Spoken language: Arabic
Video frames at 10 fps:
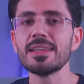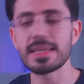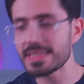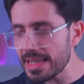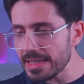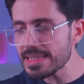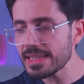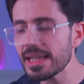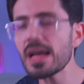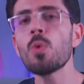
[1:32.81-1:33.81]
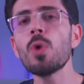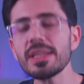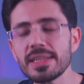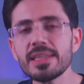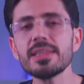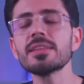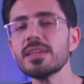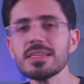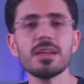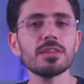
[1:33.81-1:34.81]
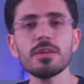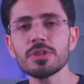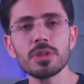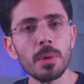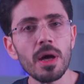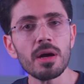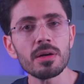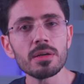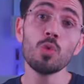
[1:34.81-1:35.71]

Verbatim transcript: اثناء النسخ ده وارد جدا تحصل اخطاء في الطباعه